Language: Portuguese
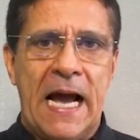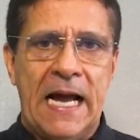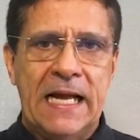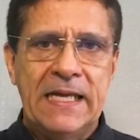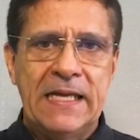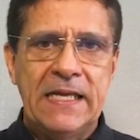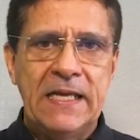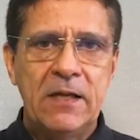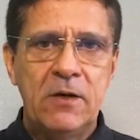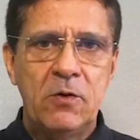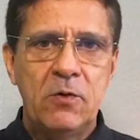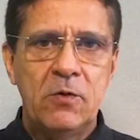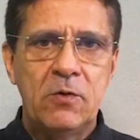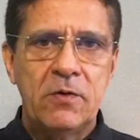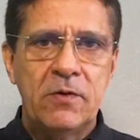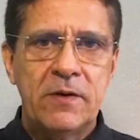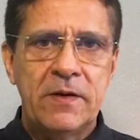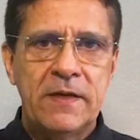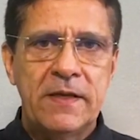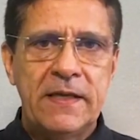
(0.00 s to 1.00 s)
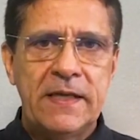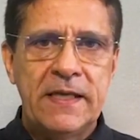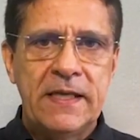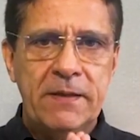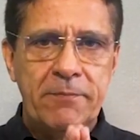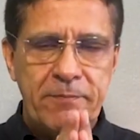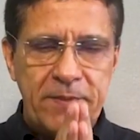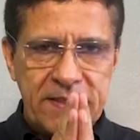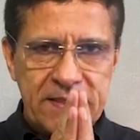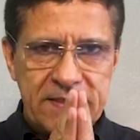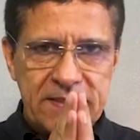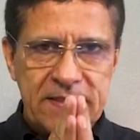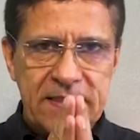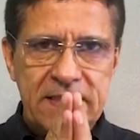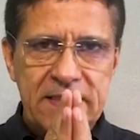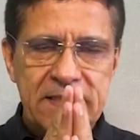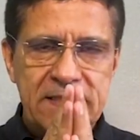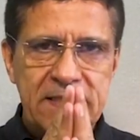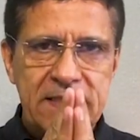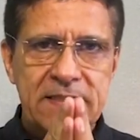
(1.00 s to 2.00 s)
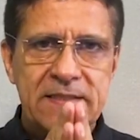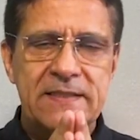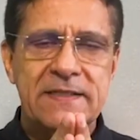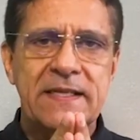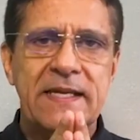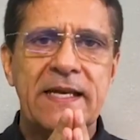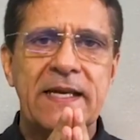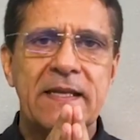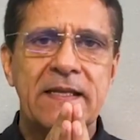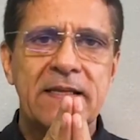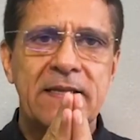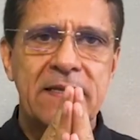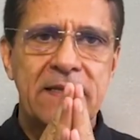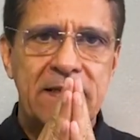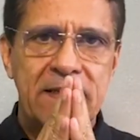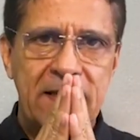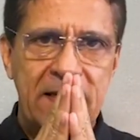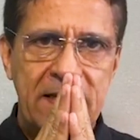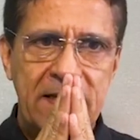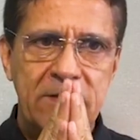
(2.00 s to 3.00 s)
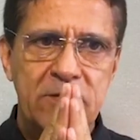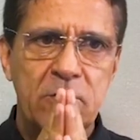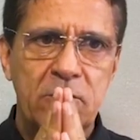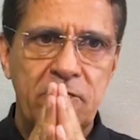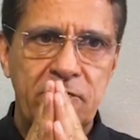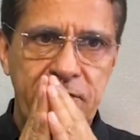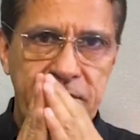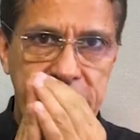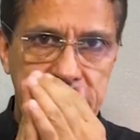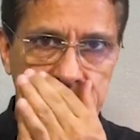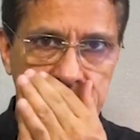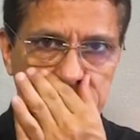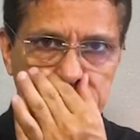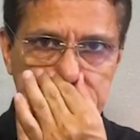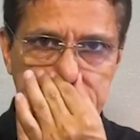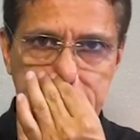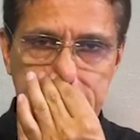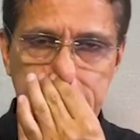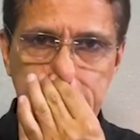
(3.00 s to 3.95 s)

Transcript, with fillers: aquilo que precisa ser resolvida.